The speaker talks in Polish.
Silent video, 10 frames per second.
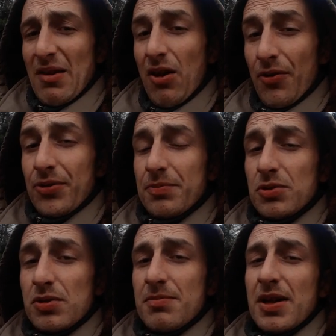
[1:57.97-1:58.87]
osób,
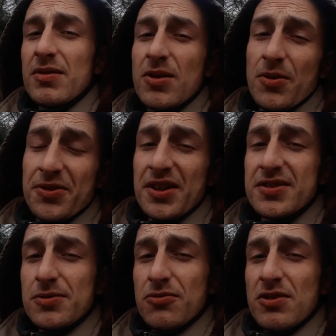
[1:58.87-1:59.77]
które mają kontakt
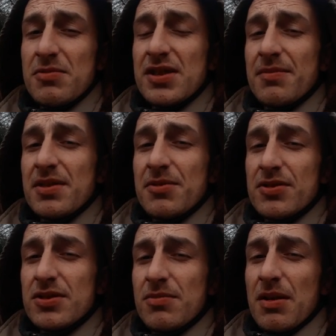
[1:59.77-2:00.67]
z różnymi tamtymi
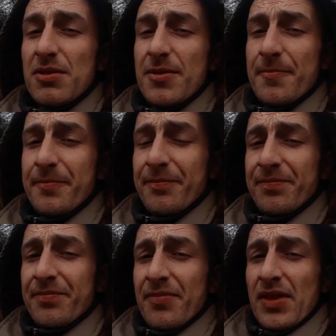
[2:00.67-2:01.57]
osobami,
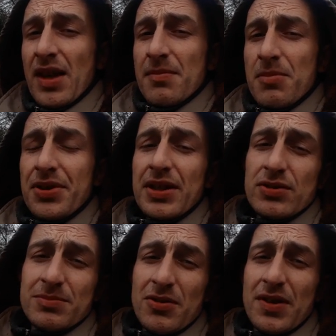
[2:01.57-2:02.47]
bo ta
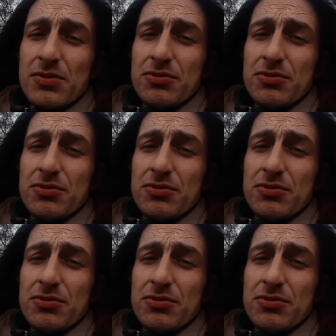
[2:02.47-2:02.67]
rozmowa